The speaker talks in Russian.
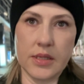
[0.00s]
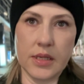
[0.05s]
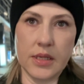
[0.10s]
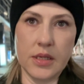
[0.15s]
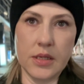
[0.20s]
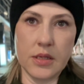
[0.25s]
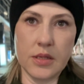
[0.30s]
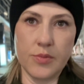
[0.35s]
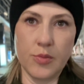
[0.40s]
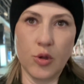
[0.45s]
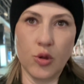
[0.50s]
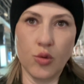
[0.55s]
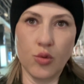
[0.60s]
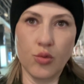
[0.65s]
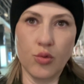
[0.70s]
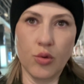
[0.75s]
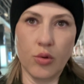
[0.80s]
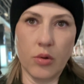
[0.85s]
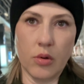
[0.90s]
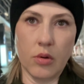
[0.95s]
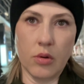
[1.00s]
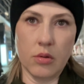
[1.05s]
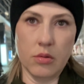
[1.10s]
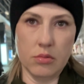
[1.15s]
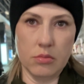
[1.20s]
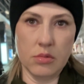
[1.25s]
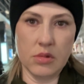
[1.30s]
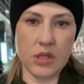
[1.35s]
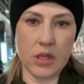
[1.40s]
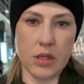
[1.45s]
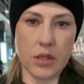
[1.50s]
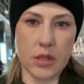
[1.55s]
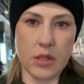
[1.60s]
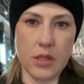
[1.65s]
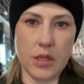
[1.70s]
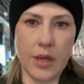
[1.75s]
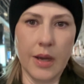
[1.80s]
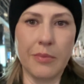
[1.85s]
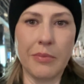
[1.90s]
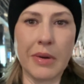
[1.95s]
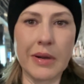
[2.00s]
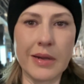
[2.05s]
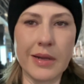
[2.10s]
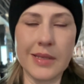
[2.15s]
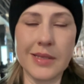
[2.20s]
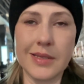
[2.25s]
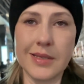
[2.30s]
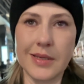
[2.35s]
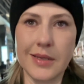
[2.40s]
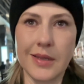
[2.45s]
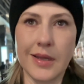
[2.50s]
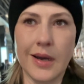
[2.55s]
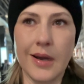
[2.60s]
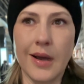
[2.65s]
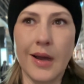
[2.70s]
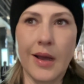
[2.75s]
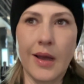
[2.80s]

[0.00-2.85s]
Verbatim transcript: за 10 минут до закрытия магазина.